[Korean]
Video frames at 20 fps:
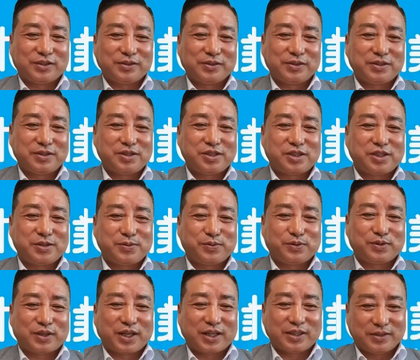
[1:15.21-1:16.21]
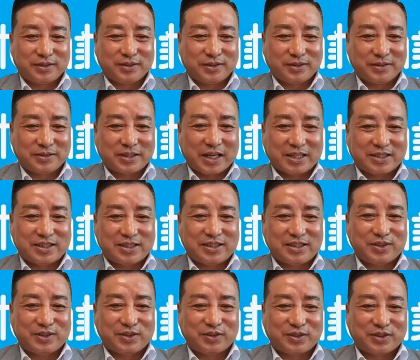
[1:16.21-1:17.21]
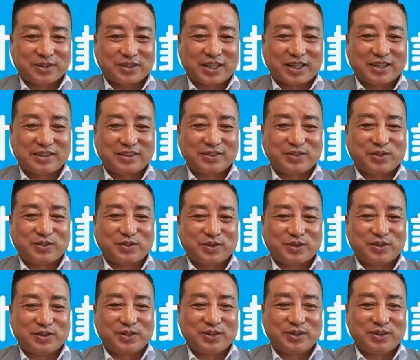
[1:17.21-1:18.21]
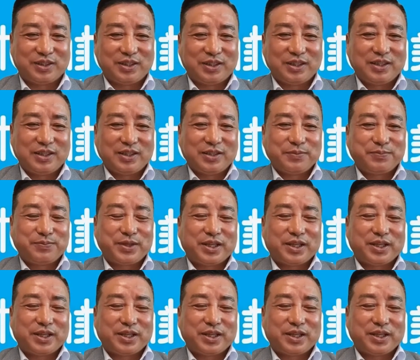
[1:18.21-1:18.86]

집을 한 5채 정도 사는 돈을